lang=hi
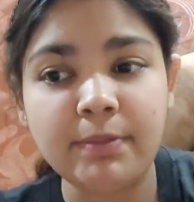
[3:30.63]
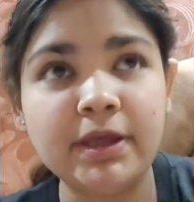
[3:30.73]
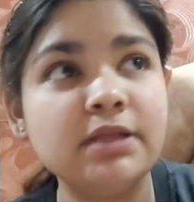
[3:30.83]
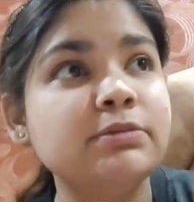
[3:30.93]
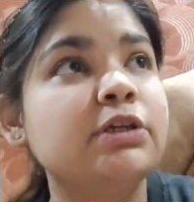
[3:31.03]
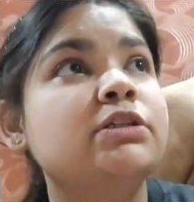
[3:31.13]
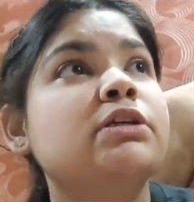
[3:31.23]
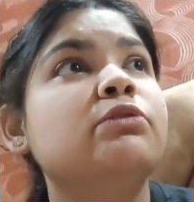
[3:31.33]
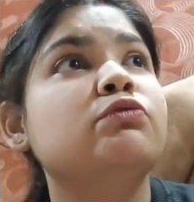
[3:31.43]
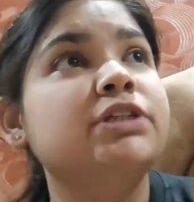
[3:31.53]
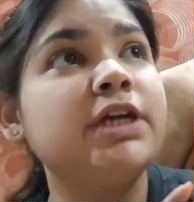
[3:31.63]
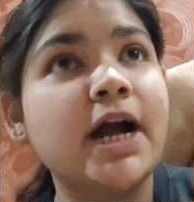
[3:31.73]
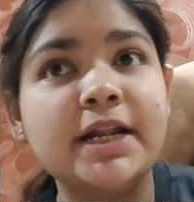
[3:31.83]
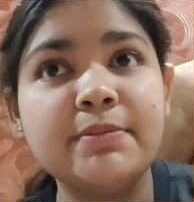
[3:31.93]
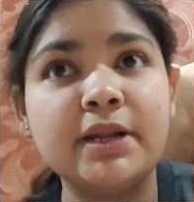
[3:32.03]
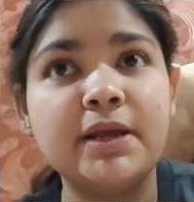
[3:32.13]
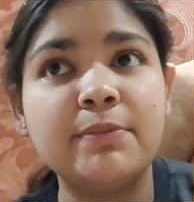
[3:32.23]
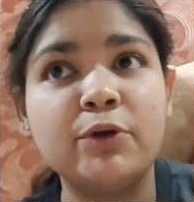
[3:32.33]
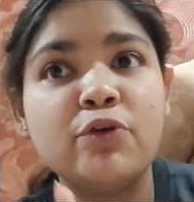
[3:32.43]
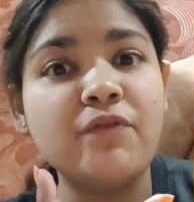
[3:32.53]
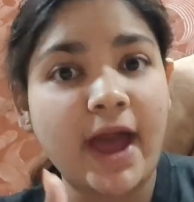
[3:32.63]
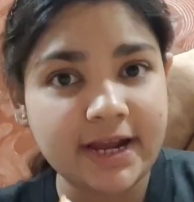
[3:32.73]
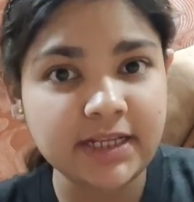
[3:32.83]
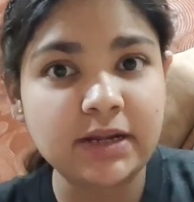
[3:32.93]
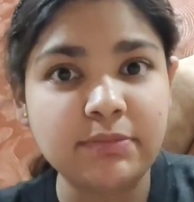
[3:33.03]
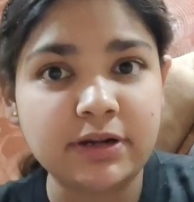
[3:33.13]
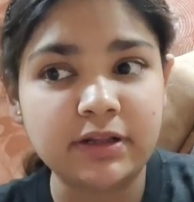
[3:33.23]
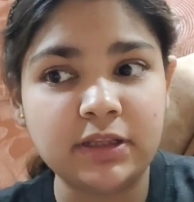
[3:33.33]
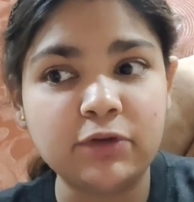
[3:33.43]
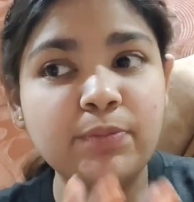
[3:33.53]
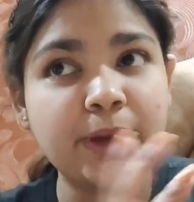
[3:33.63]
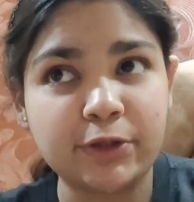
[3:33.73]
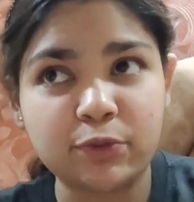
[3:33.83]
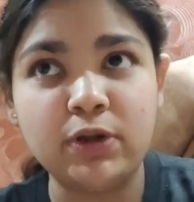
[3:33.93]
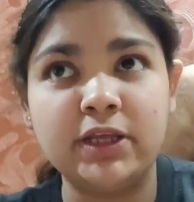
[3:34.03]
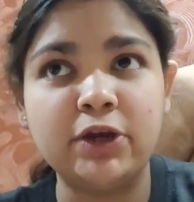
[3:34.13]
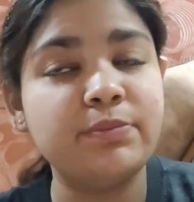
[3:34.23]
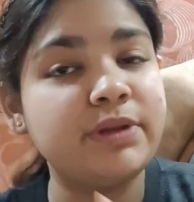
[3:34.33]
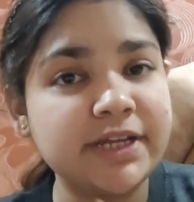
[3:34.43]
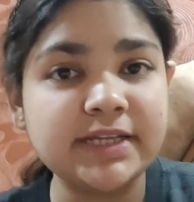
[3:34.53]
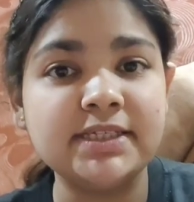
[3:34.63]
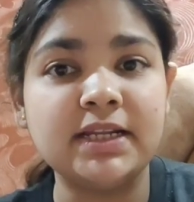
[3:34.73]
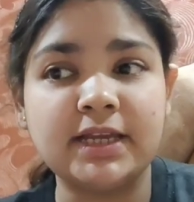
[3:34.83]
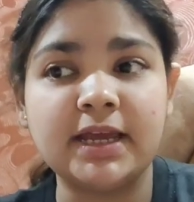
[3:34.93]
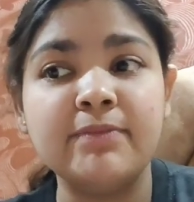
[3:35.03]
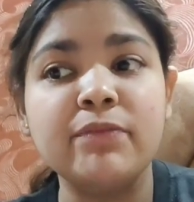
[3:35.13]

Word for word: अब एकदम से किसी की दूसरी गाड़ी मिले मेरे को वैगनार मिल रही थी और वो पेट्रोल की और मेरी डीजल की है